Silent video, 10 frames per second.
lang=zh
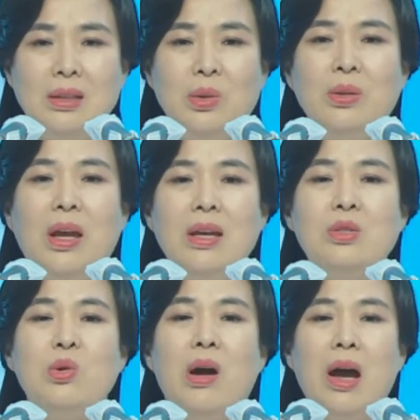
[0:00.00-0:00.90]
善待
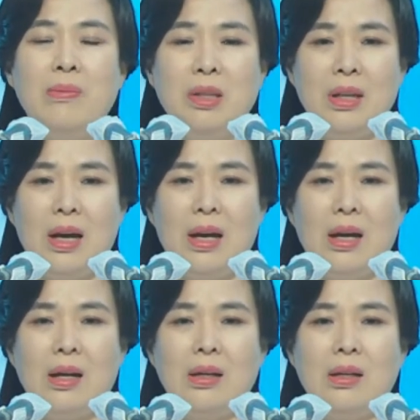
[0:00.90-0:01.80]
身边的人。
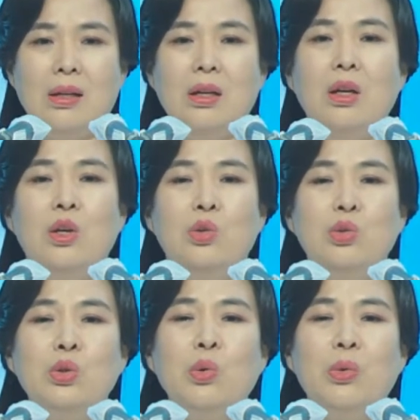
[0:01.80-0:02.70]
给他们关爱。